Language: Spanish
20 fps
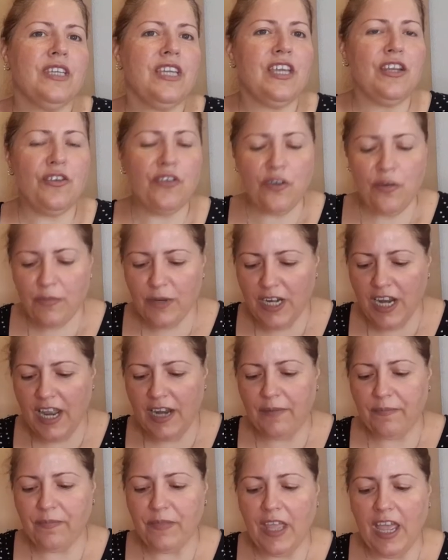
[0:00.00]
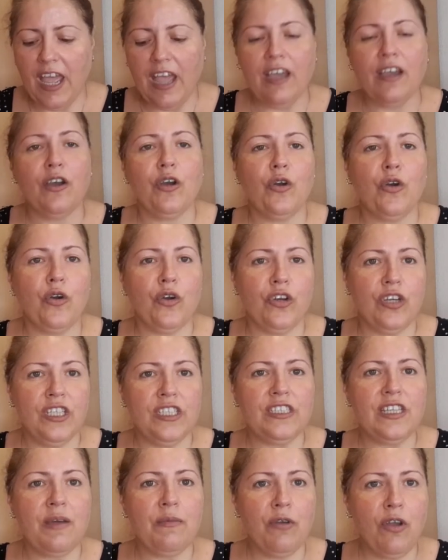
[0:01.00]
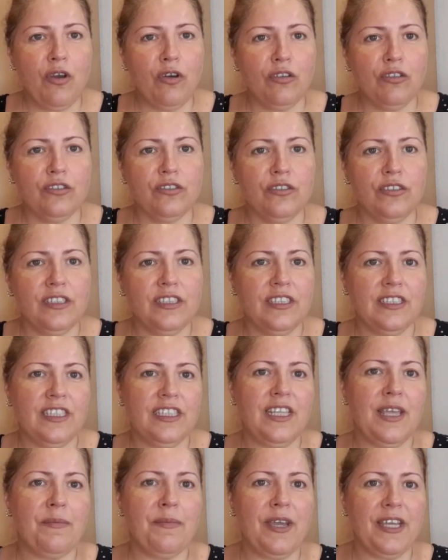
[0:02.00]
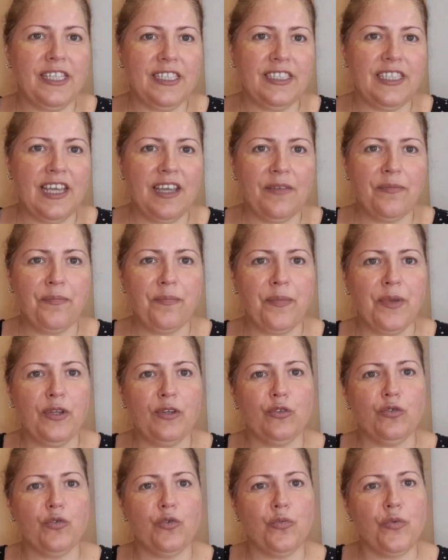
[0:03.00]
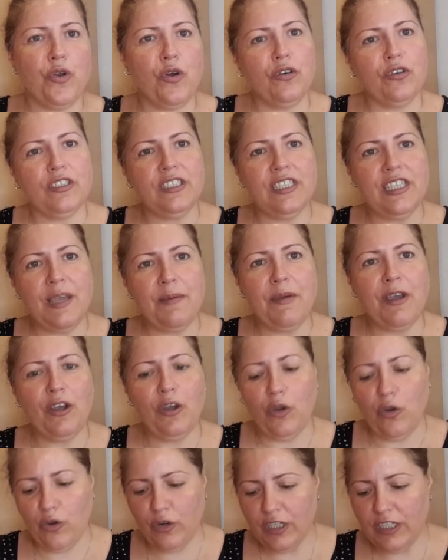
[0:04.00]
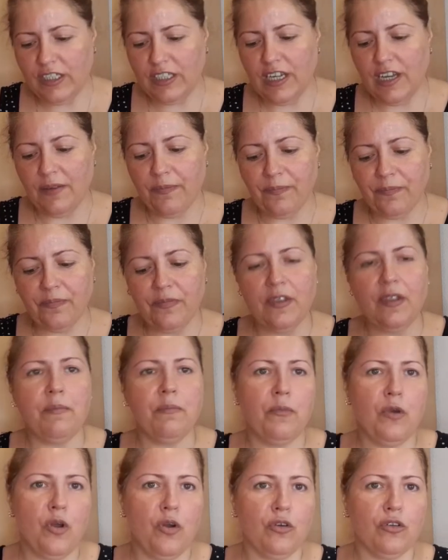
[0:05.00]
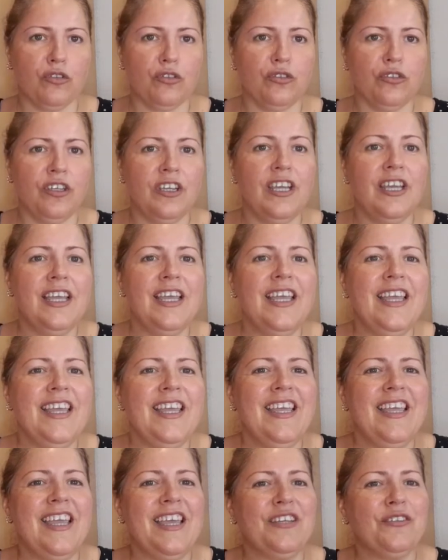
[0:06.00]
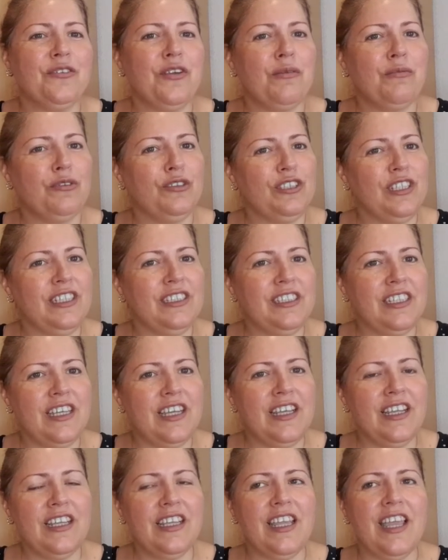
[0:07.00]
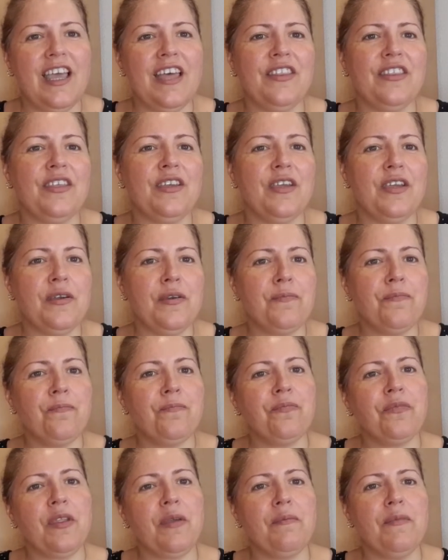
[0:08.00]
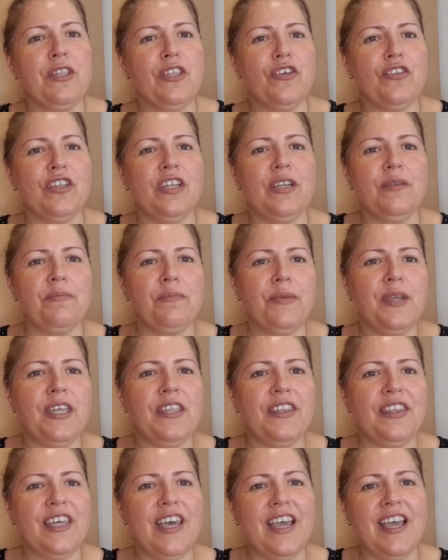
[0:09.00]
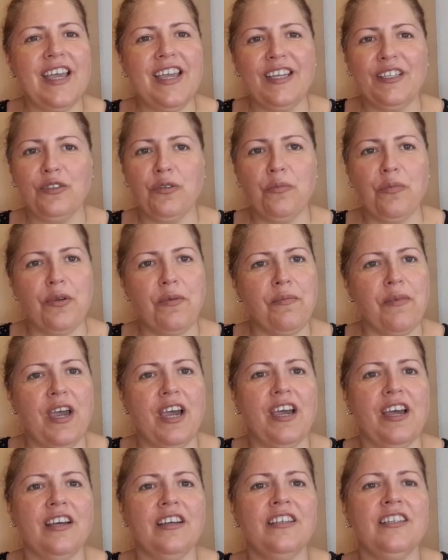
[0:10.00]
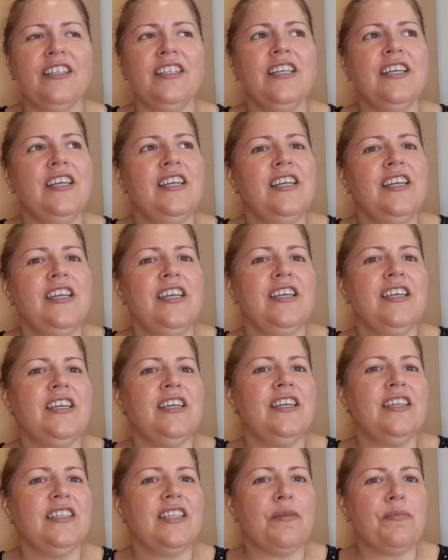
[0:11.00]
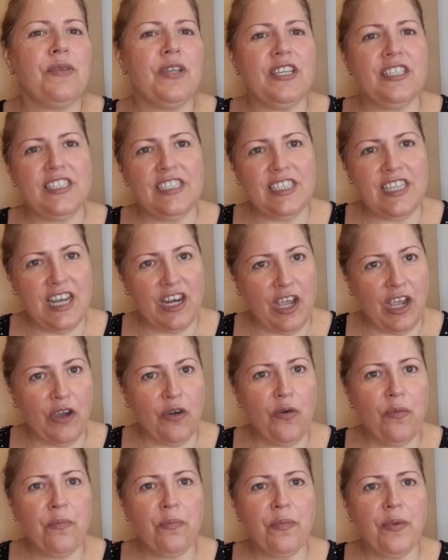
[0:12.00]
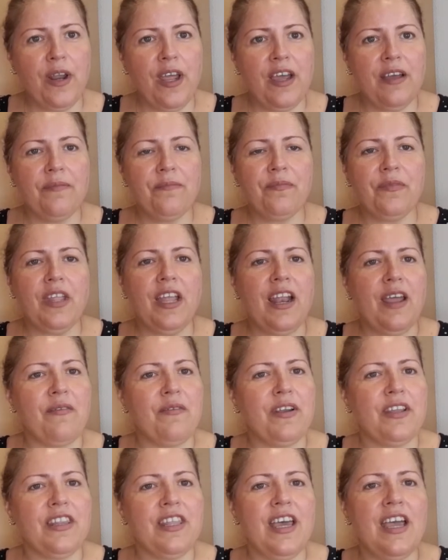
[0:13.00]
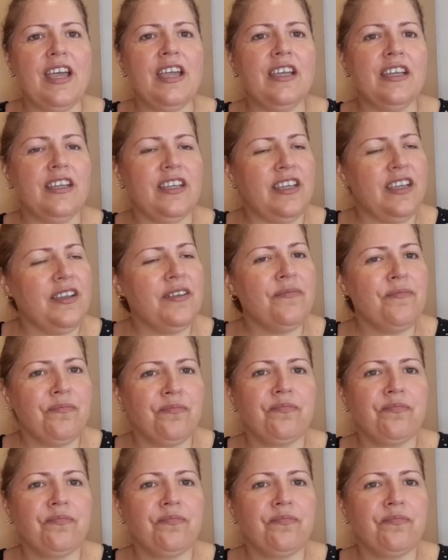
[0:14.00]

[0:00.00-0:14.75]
quiero nominar a Corisa Blogs, se llama Isa, pero su blog se llama Corisa Blogs. Es una muchacha que hace mm, vídeos de limpieza, es súper maja. Y también enseña las compras. La verdad es que